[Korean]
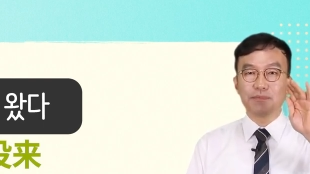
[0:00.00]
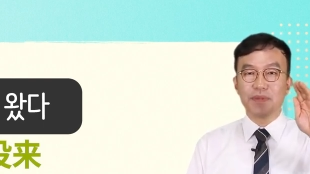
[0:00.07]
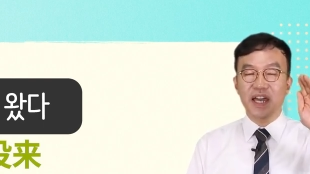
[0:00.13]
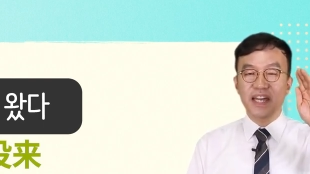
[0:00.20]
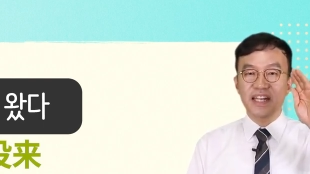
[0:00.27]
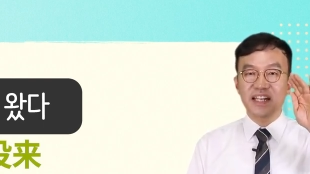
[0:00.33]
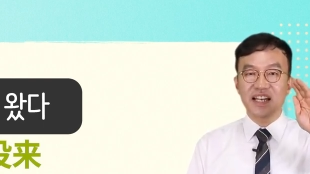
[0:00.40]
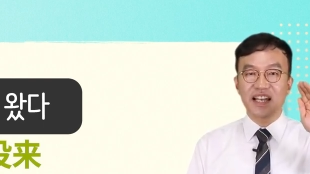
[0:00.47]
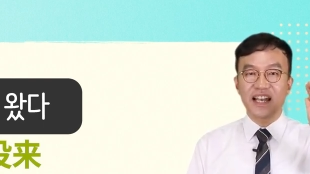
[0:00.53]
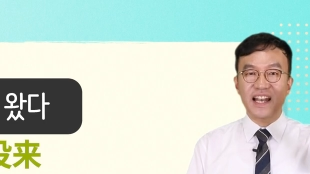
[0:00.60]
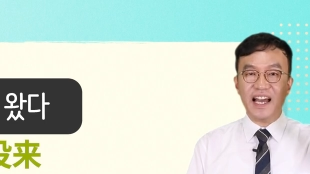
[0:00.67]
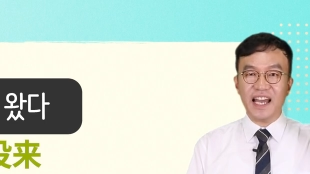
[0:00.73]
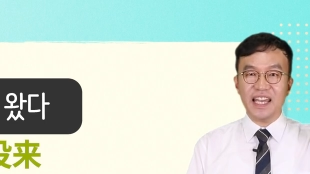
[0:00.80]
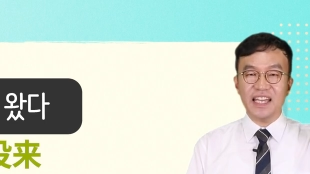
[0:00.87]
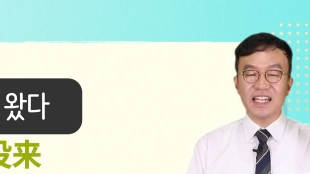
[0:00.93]

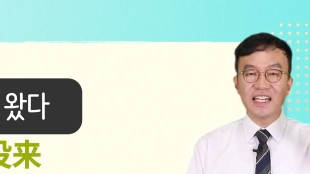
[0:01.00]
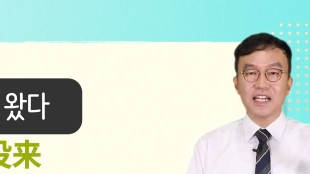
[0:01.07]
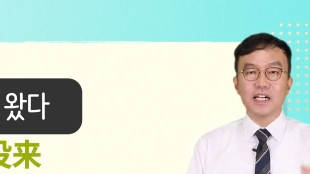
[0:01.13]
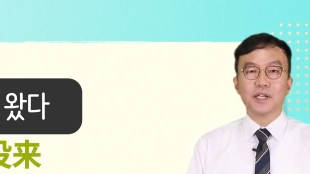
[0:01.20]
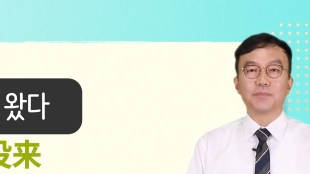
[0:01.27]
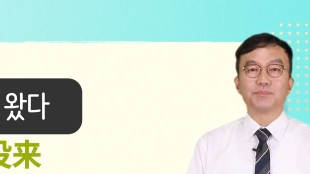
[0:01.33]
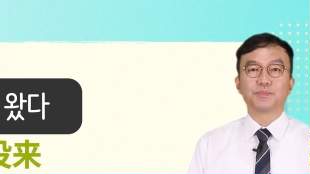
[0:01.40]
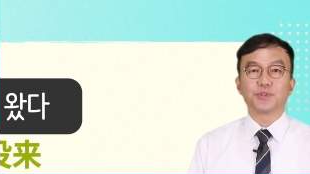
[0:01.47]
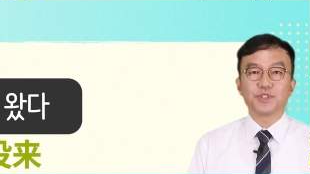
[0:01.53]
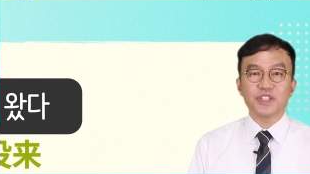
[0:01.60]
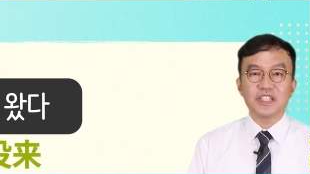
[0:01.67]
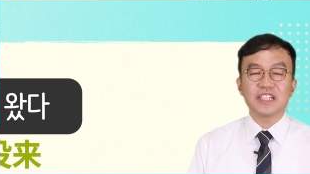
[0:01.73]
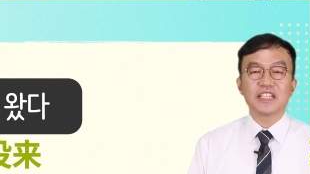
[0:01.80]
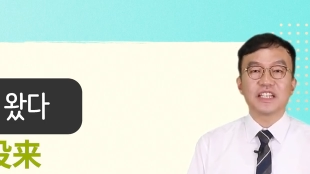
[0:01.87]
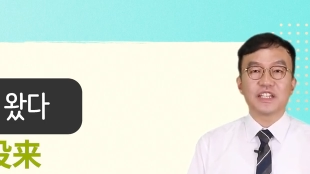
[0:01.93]
매일 라이
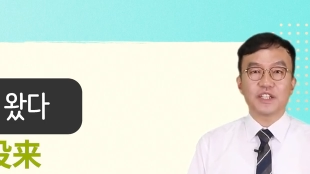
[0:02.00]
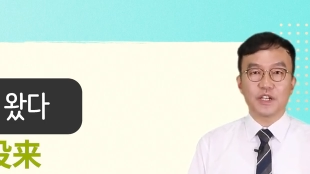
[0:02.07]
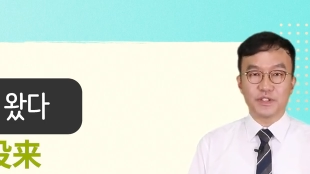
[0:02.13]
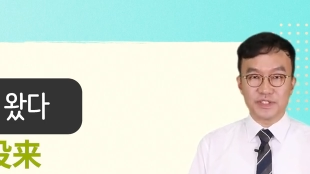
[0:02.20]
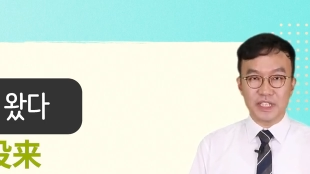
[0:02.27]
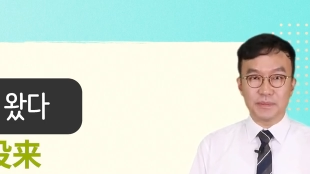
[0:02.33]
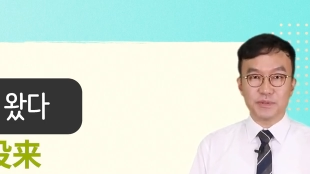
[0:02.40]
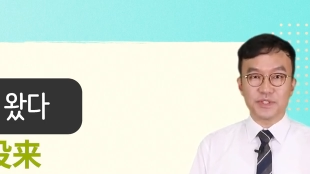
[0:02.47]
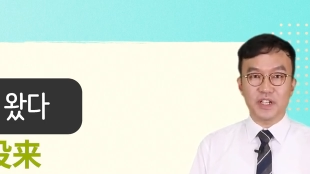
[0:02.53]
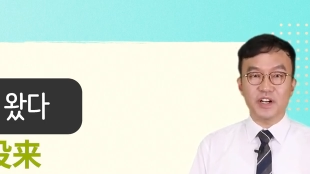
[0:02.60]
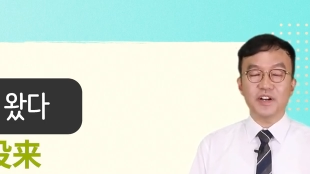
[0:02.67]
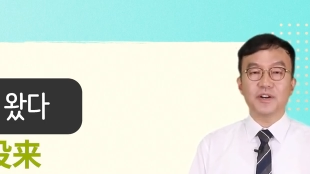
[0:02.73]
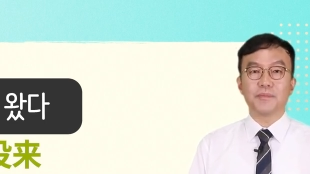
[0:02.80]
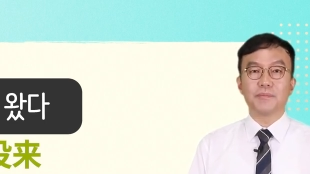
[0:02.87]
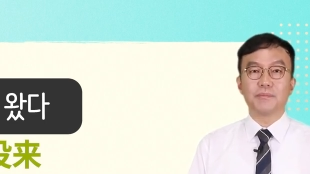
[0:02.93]
뿌는 현재
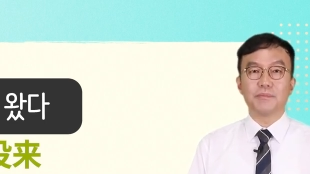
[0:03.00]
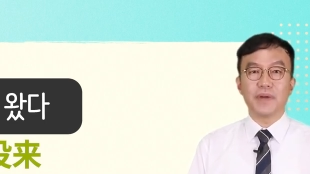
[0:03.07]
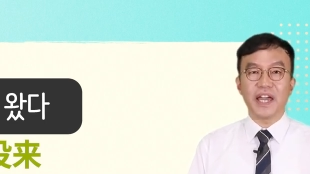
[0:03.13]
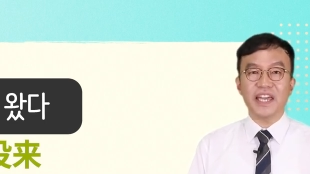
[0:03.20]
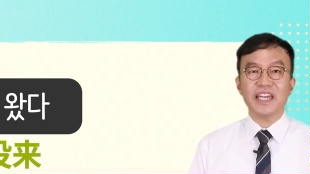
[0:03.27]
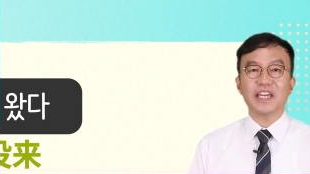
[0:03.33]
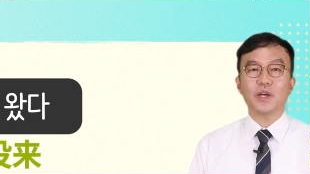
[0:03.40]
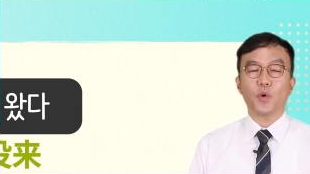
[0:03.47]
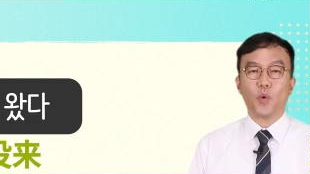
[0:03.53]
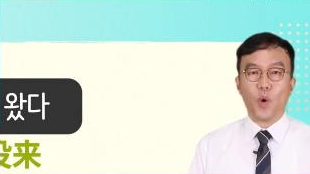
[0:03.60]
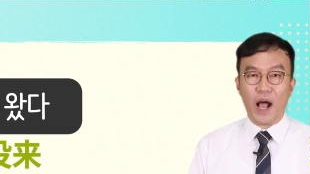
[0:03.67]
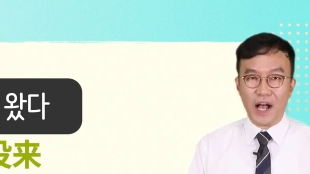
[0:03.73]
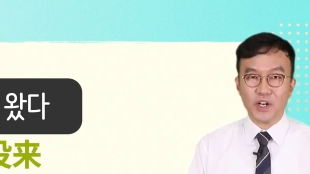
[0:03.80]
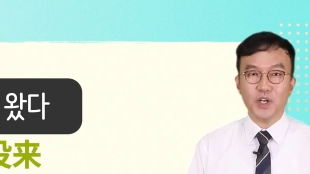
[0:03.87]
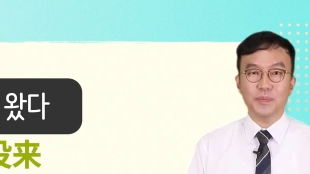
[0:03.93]
부정, 매일
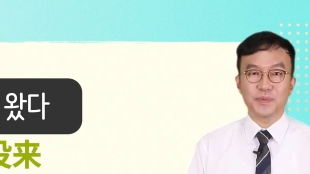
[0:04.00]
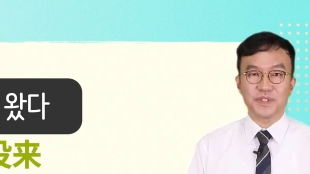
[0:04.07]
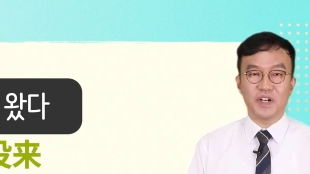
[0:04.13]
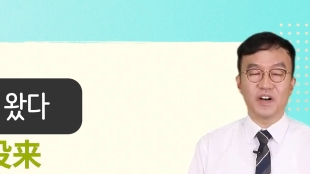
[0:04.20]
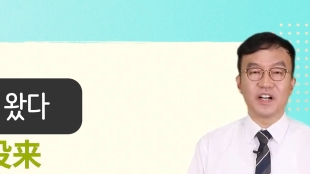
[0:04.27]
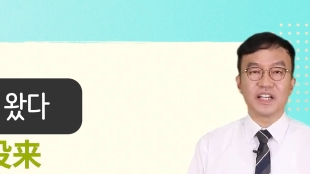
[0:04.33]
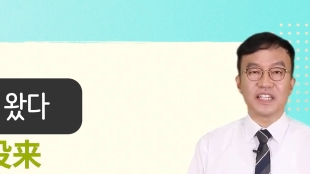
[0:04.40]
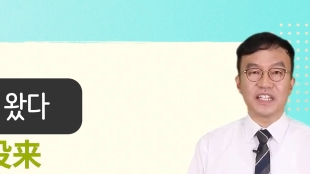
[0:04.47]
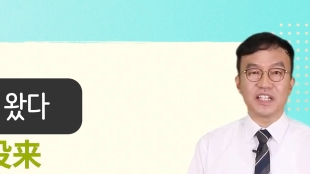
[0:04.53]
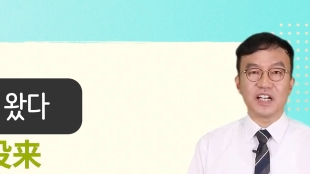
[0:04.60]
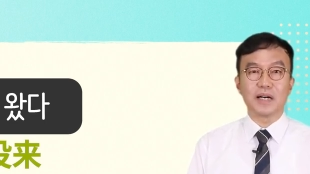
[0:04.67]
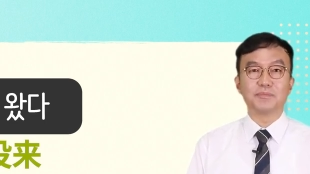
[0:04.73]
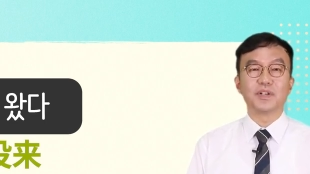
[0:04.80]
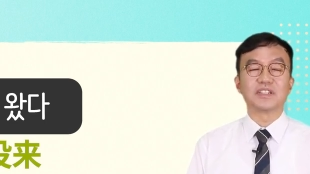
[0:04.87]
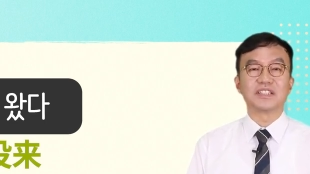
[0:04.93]
과거 부정
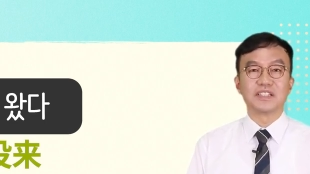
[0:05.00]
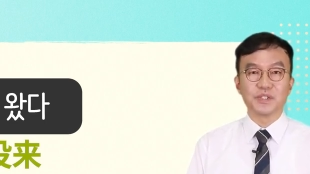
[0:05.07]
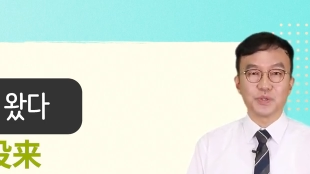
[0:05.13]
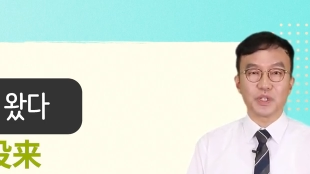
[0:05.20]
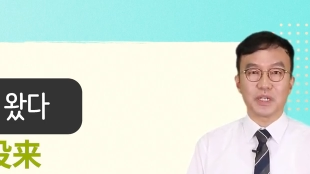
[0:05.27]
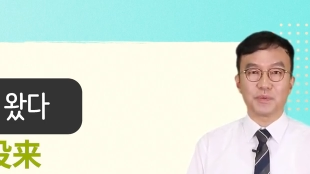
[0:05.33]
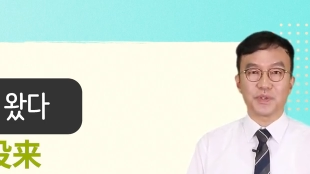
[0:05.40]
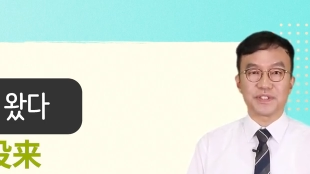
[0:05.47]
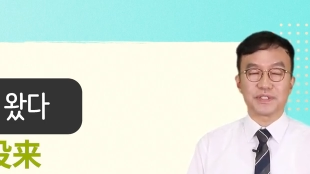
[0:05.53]
이거 한번 응용해